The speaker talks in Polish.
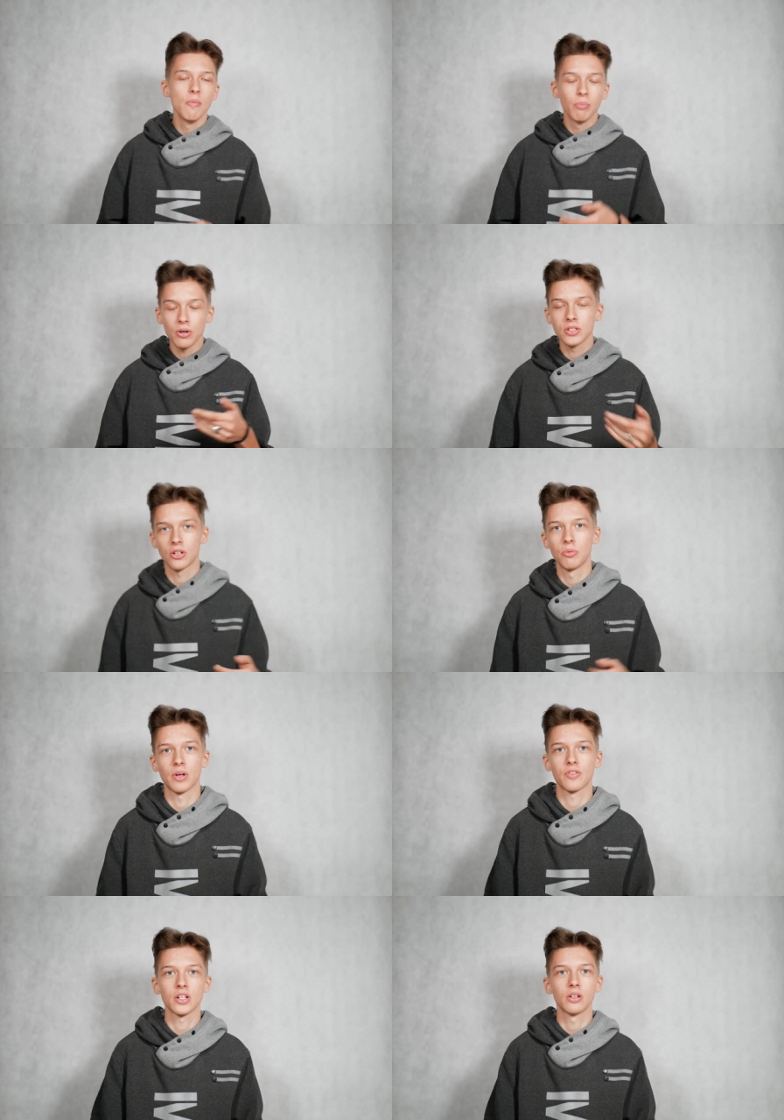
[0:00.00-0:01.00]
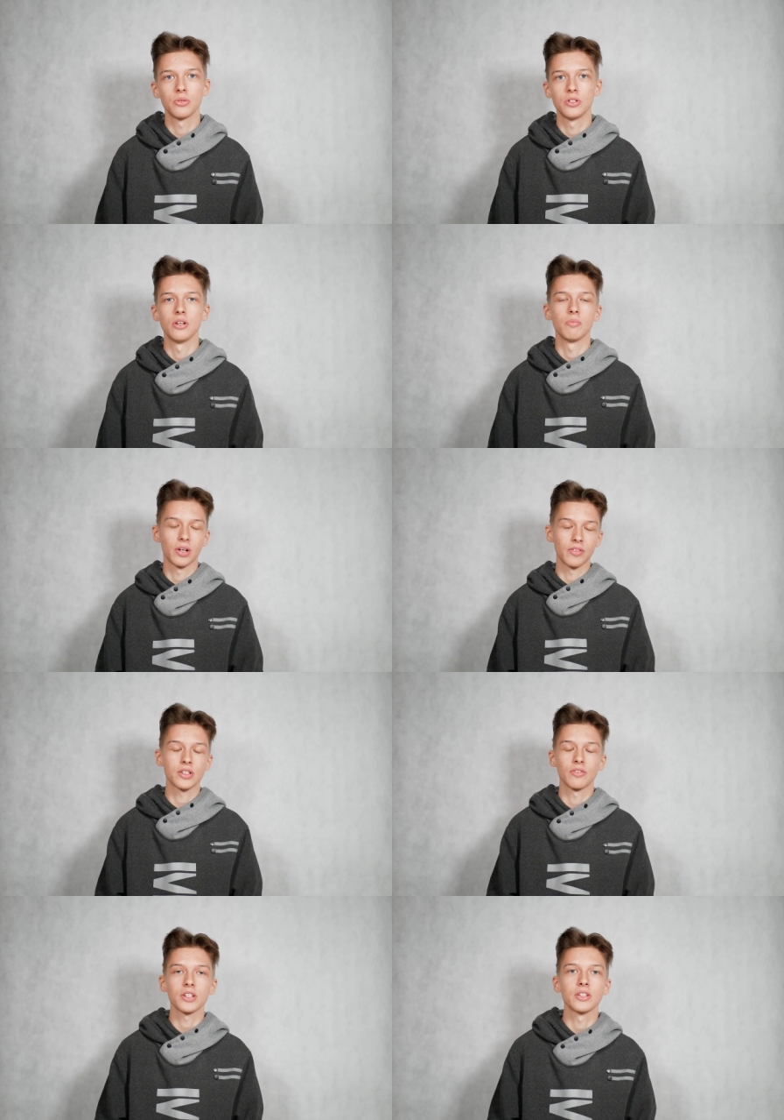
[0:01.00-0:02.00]
Po grzechu pierwszych ludzi pojawia
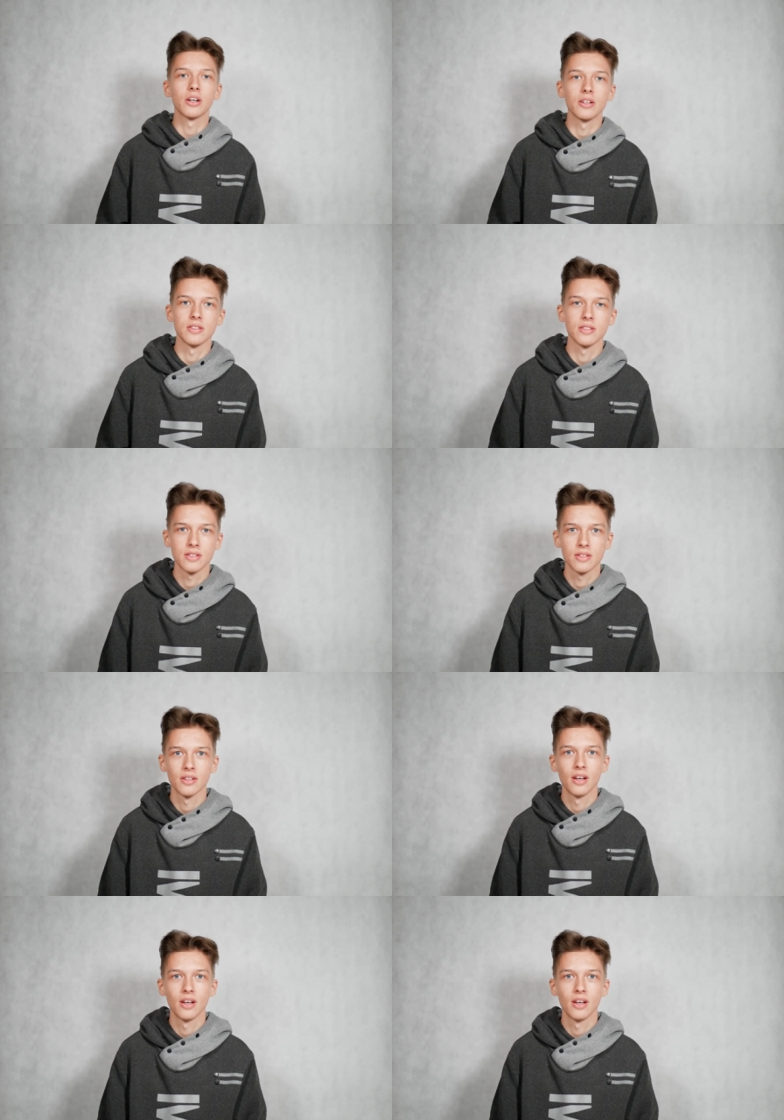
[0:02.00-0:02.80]
się właśnie kryzys.